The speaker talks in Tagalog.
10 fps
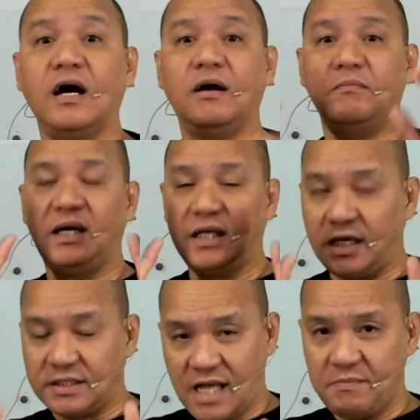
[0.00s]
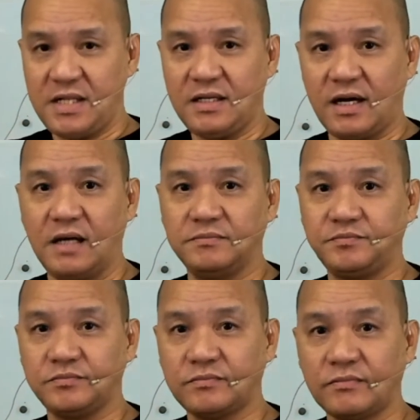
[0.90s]
mag-examine ka
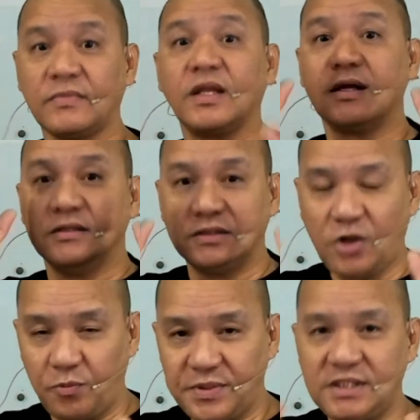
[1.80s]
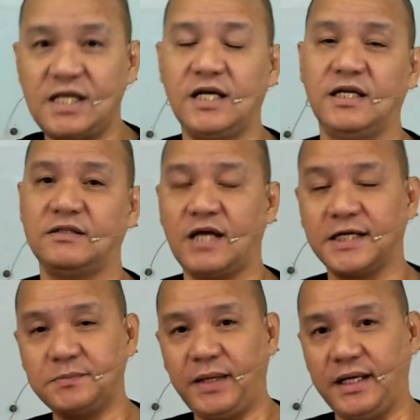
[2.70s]
sa opisina ng
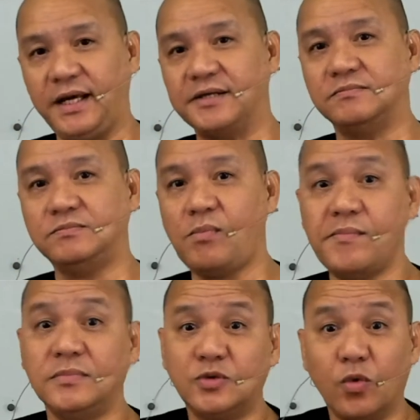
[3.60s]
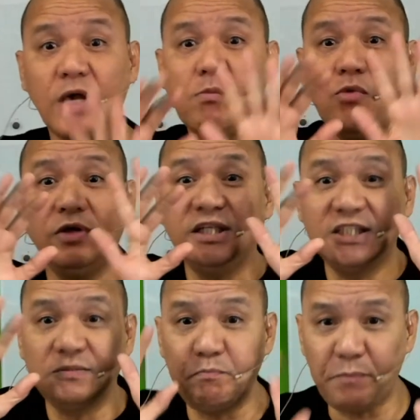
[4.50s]
taxpayer. Huwag mong
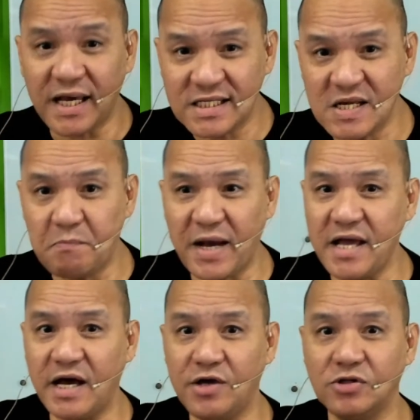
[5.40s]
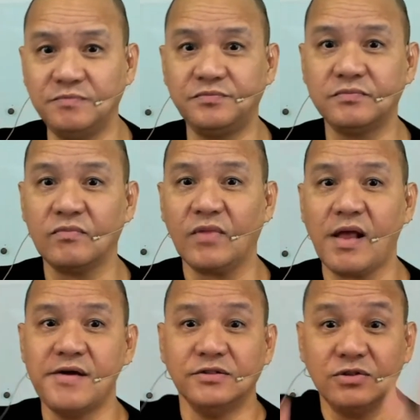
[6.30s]
specify ngayon
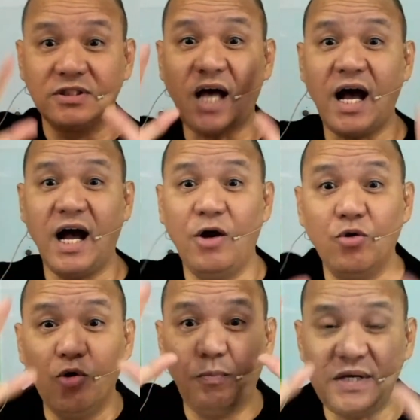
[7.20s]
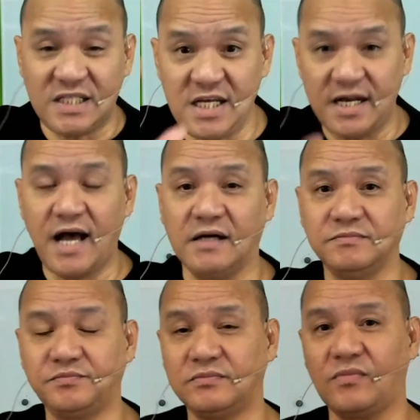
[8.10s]
saang opisina.
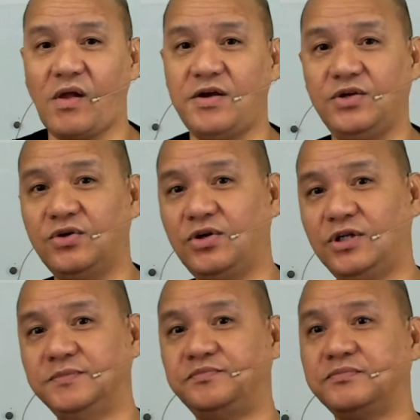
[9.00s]
Ayun.